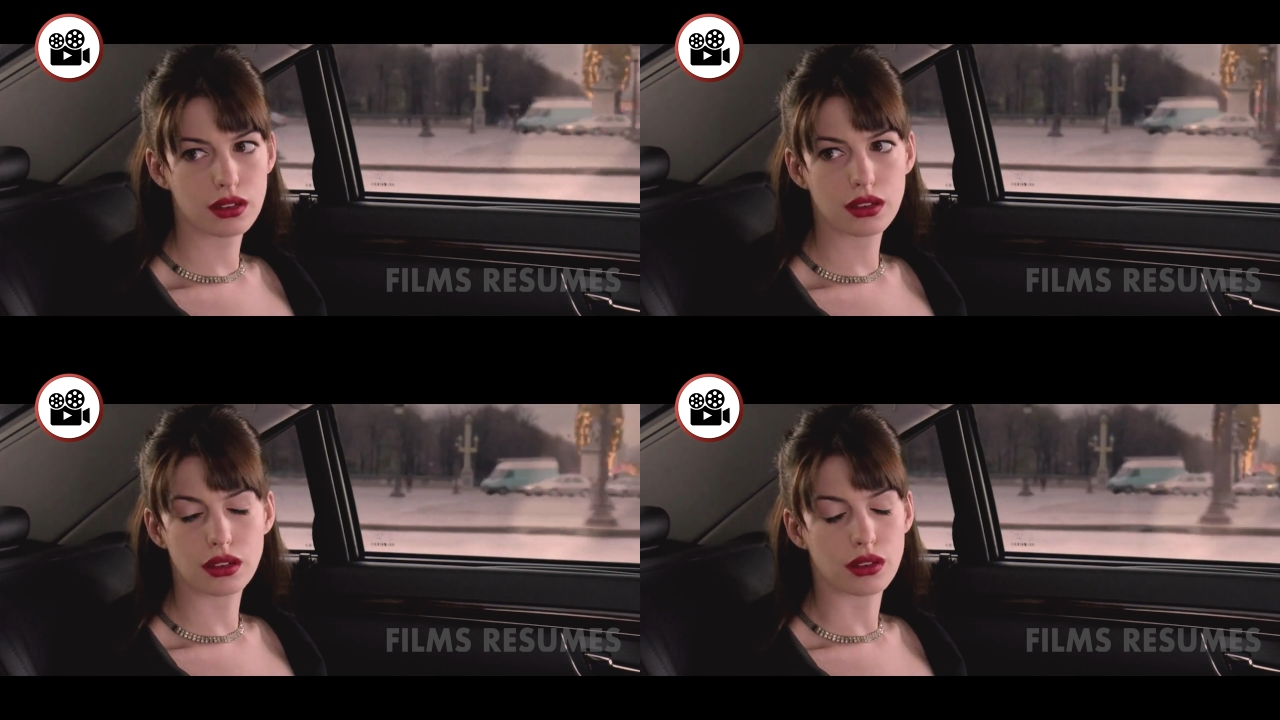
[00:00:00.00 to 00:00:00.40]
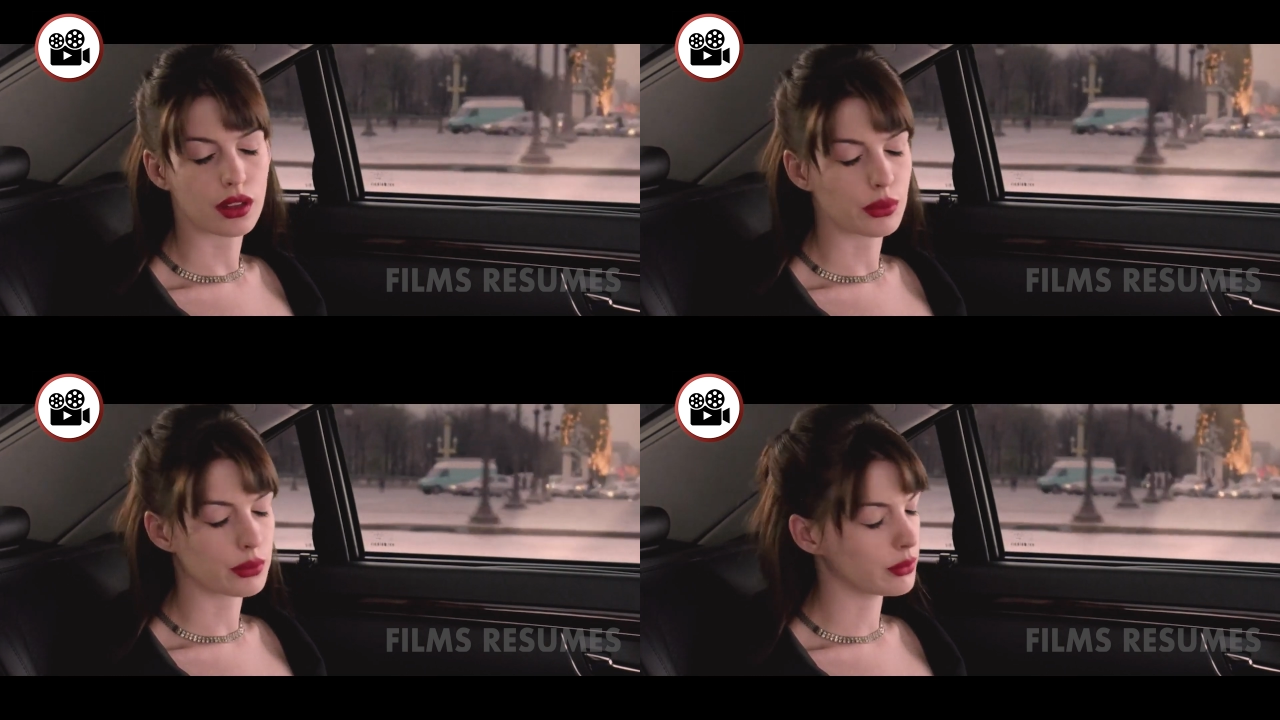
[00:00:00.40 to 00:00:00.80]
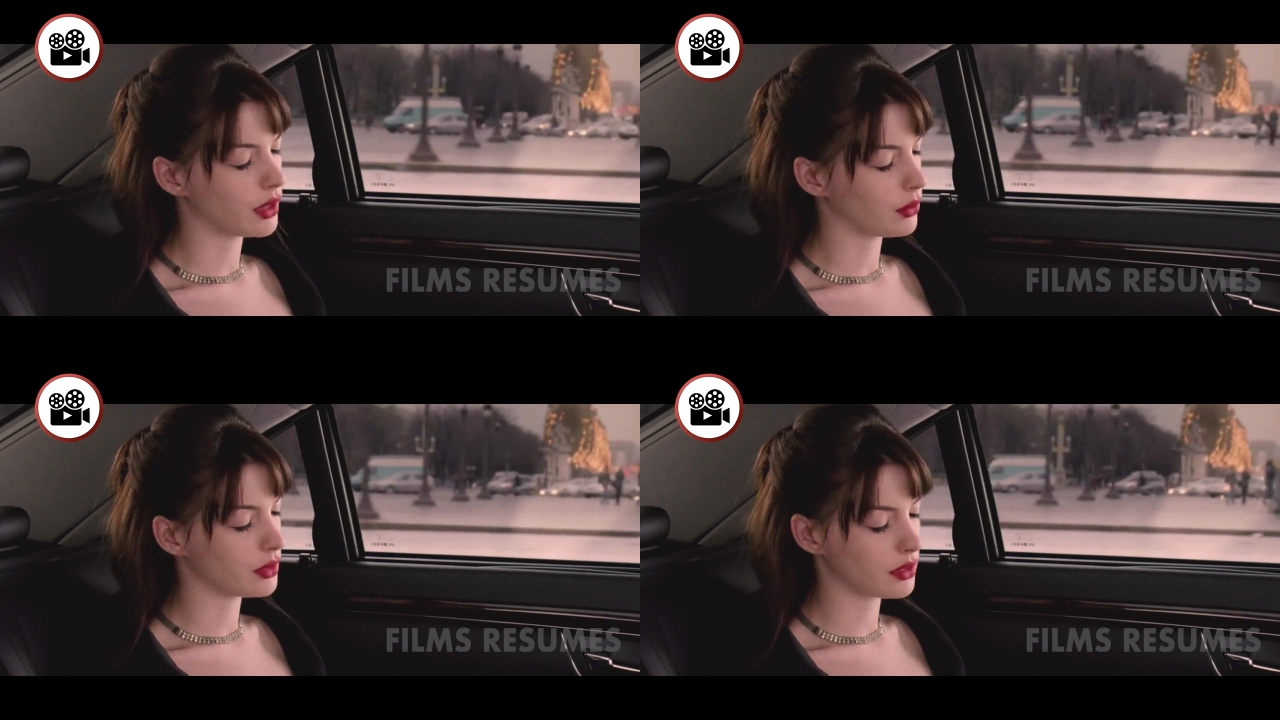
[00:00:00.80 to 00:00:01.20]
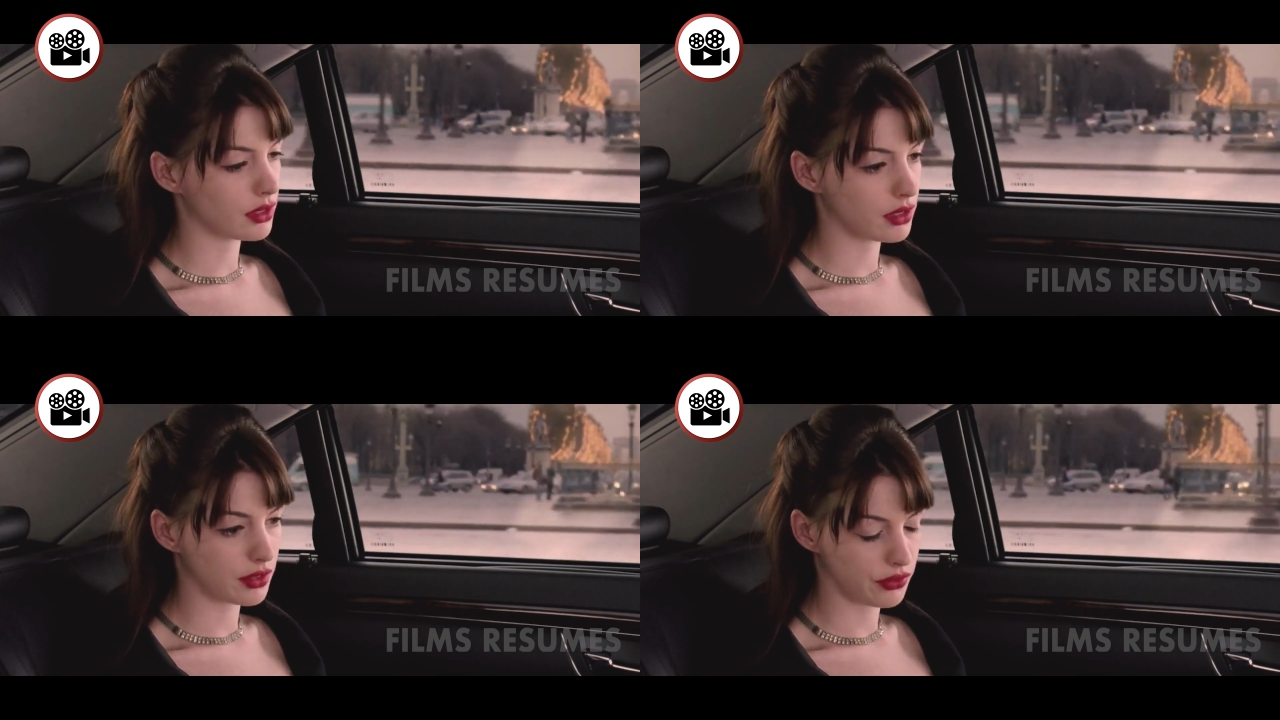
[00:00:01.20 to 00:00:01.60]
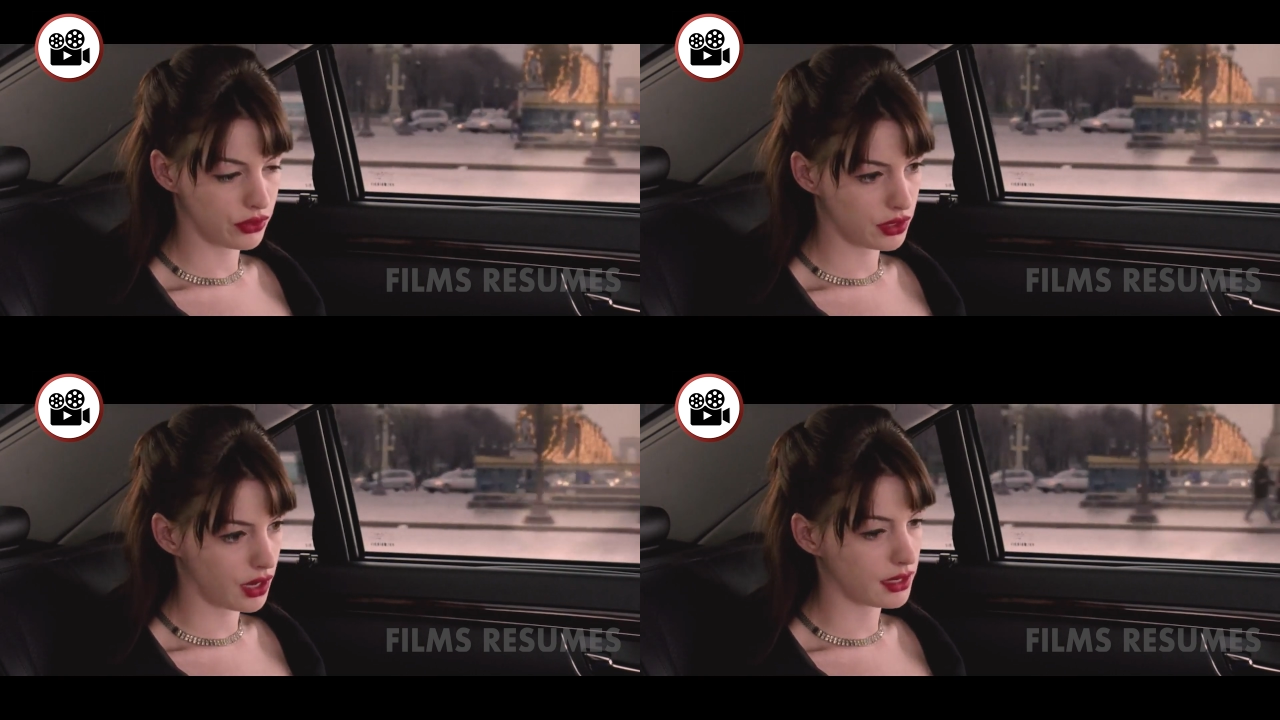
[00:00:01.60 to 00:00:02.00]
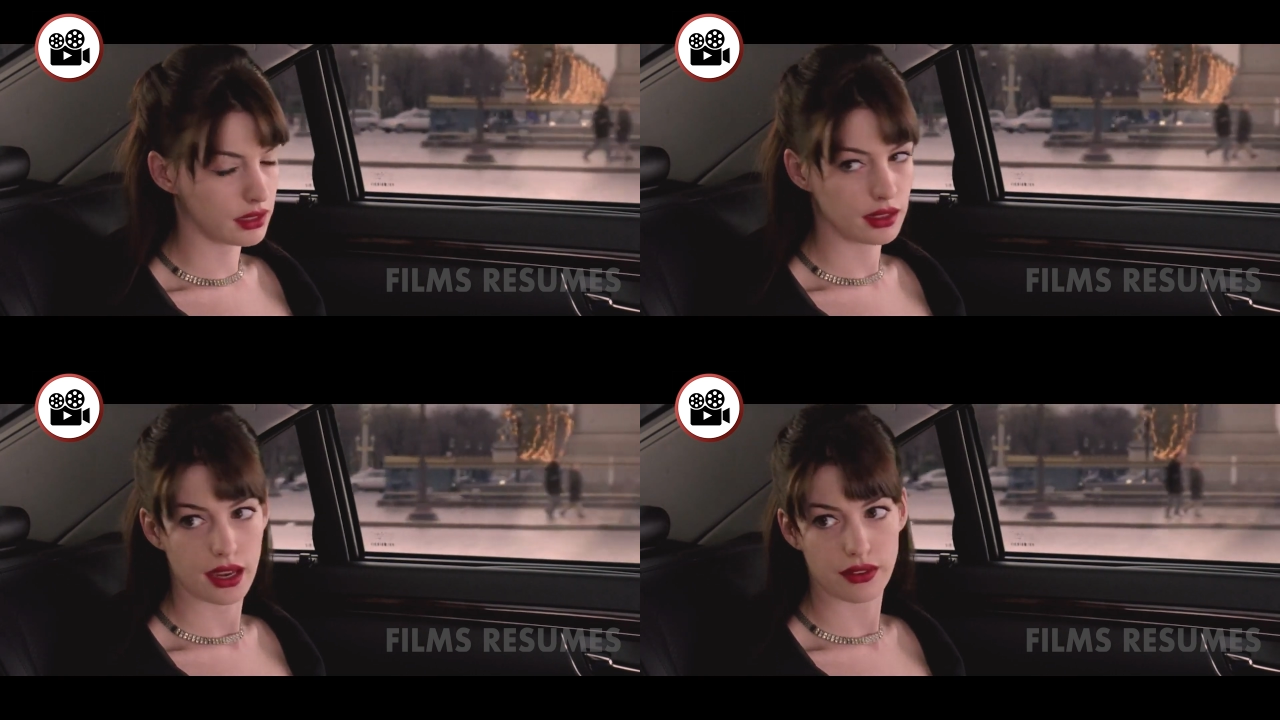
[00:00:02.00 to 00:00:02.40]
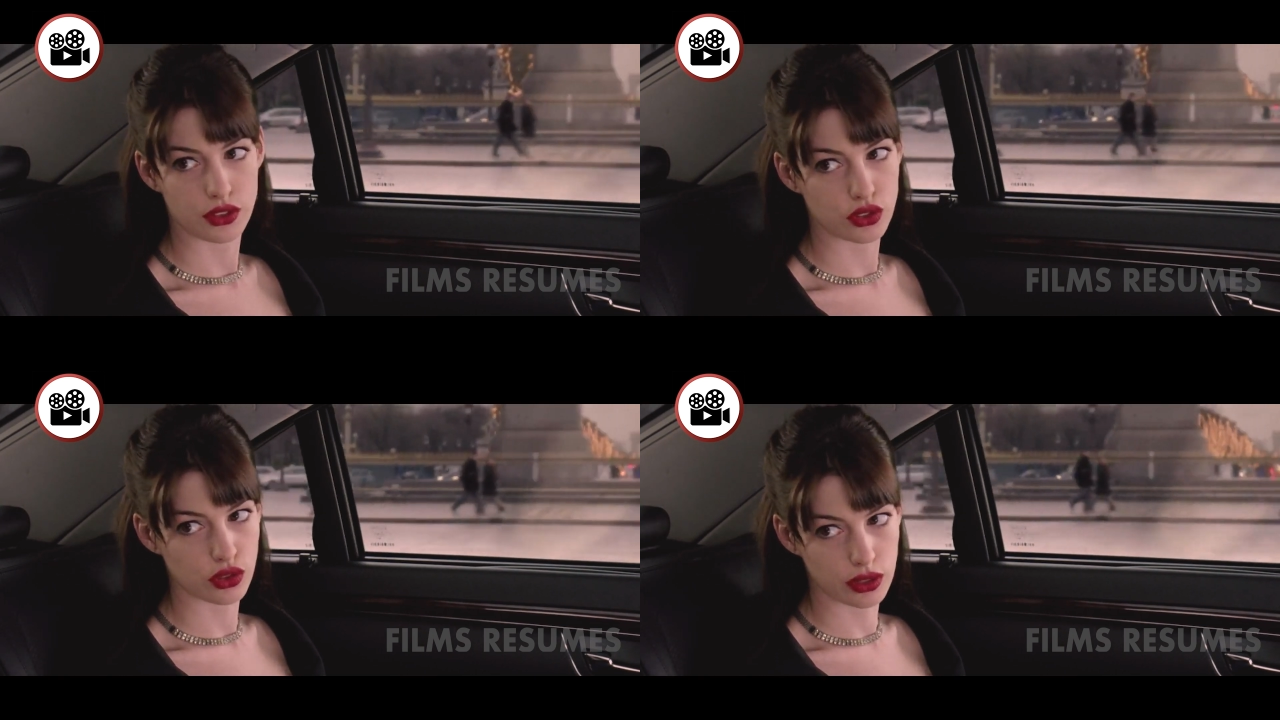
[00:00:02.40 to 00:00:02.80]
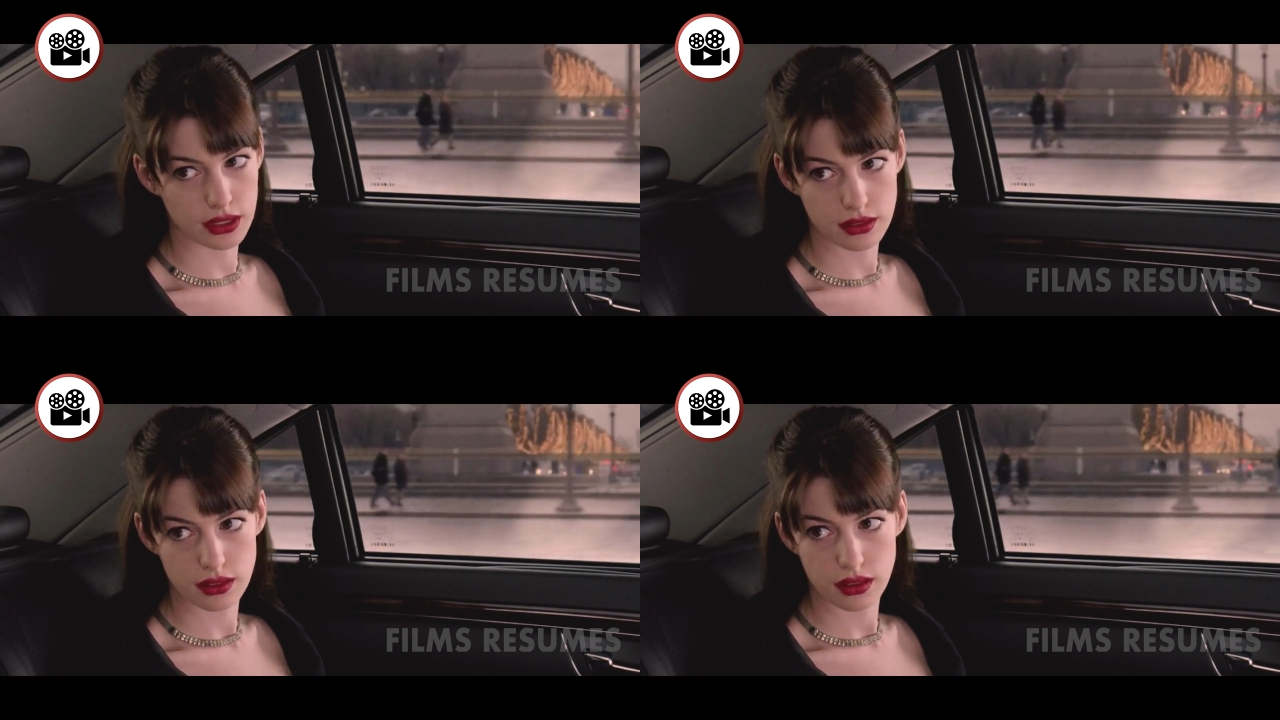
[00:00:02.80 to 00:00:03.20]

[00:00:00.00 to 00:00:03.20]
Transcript: mais Miranda lui remarque qu'elle a sacrifié Emily pour sa carrière.